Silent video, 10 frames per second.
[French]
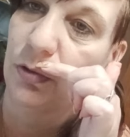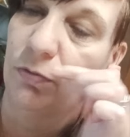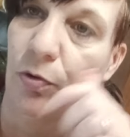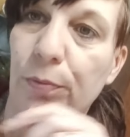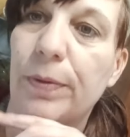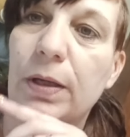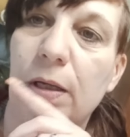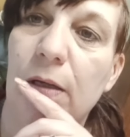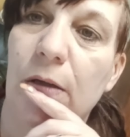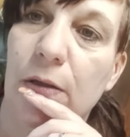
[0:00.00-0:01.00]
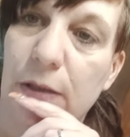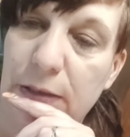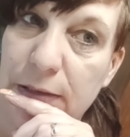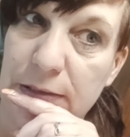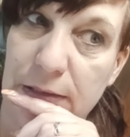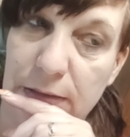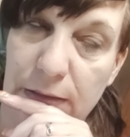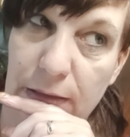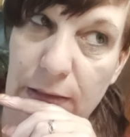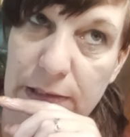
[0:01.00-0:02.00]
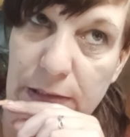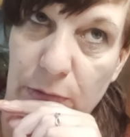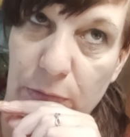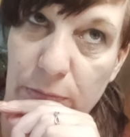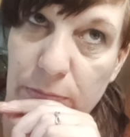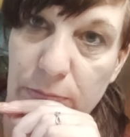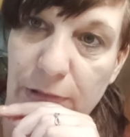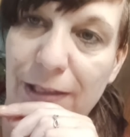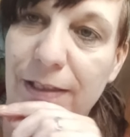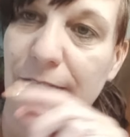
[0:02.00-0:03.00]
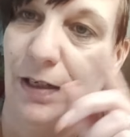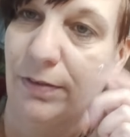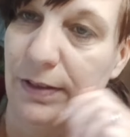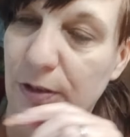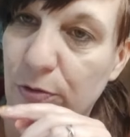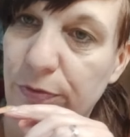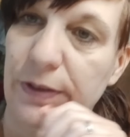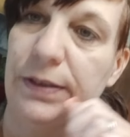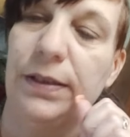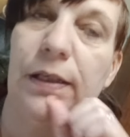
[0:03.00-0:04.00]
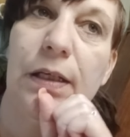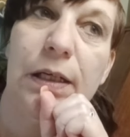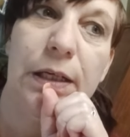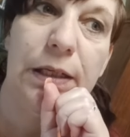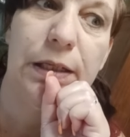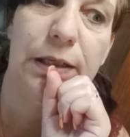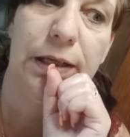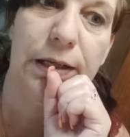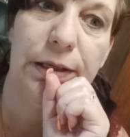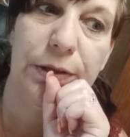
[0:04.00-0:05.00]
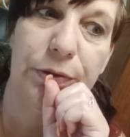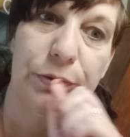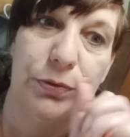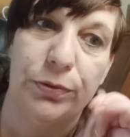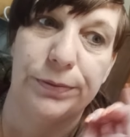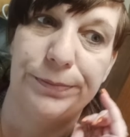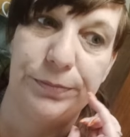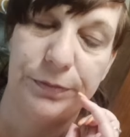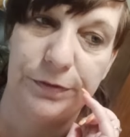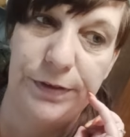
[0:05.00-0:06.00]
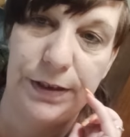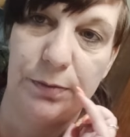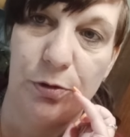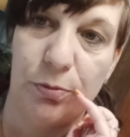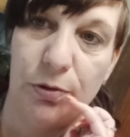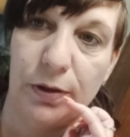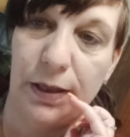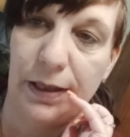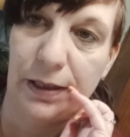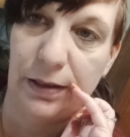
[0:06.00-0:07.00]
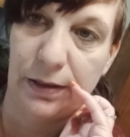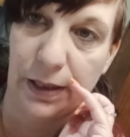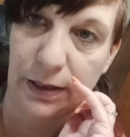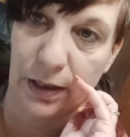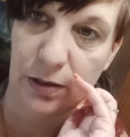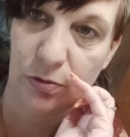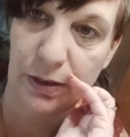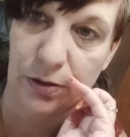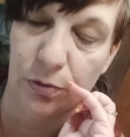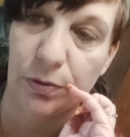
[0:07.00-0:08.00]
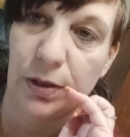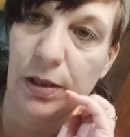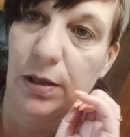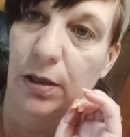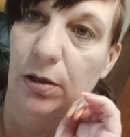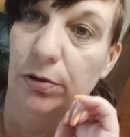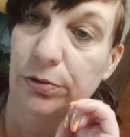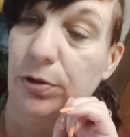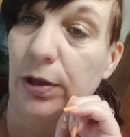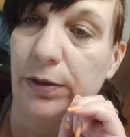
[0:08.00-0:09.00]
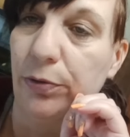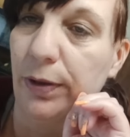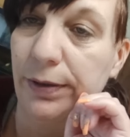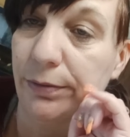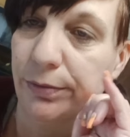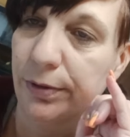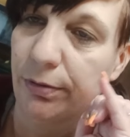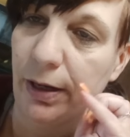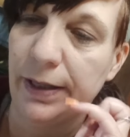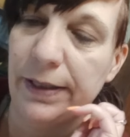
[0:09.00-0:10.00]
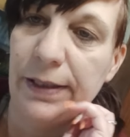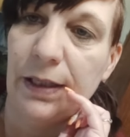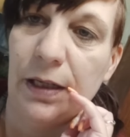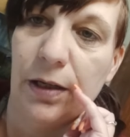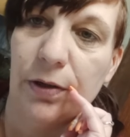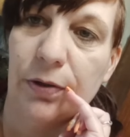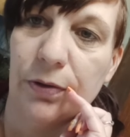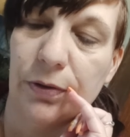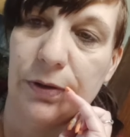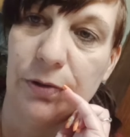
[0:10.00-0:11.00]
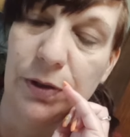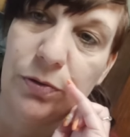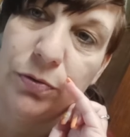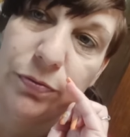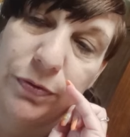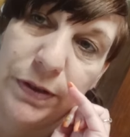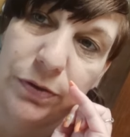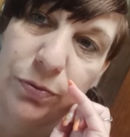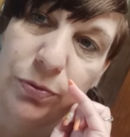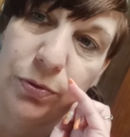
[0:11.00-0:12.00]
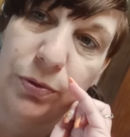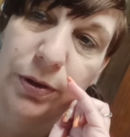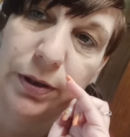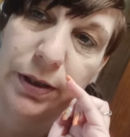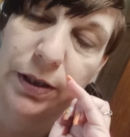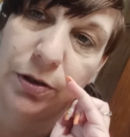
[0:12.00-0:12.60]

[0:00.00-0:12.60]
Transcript: de devant, il y a à 7 ans, et elle avait été refaite. Et là, euh, visiblement, à l'arrière de la dent, euh, c'est un hein, ado, donc voilà, il y aurait eu une fissure, et